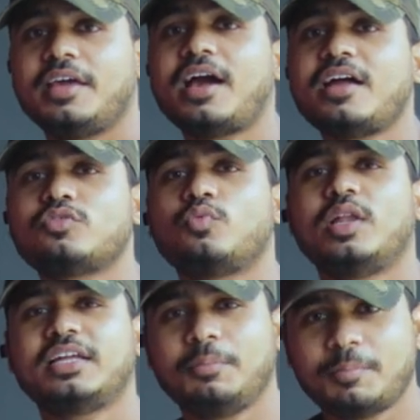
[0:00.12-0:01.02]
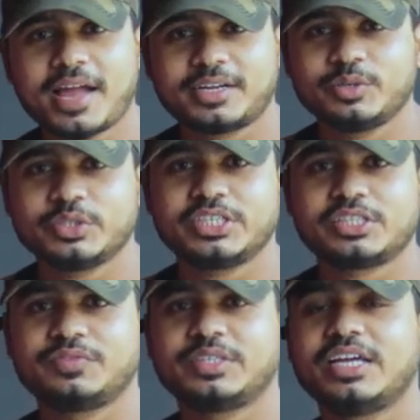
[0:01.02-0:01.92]
హే గాయస్ వెల్కమ్ బ్యాక్ టు క్రిష్
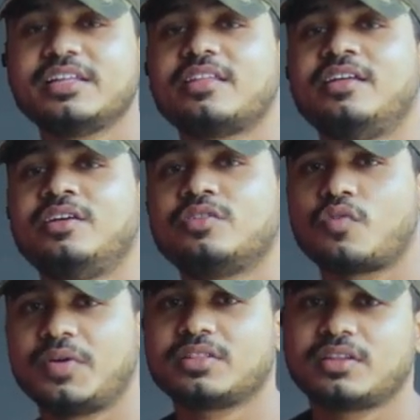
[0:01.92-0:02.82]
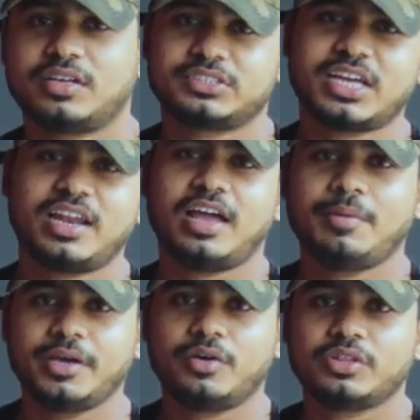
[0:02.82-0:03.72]
హెల్త్ అండ్ ఫిట్నెస్ సో ఫ్రెండ్స్ నాకు చాలా
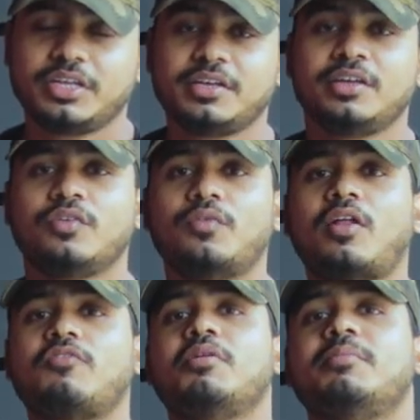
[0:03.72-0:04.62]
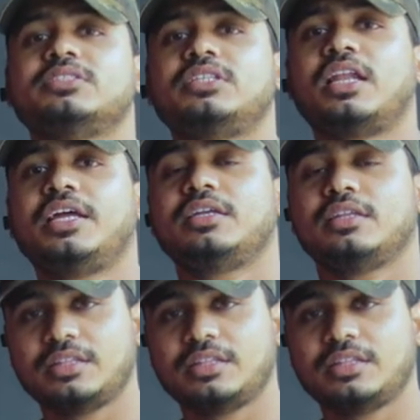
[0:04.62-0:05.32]
హ్యాపీగా ఉంది వన్ ఆఫ్ మై బెస్ట్ క్లయింట్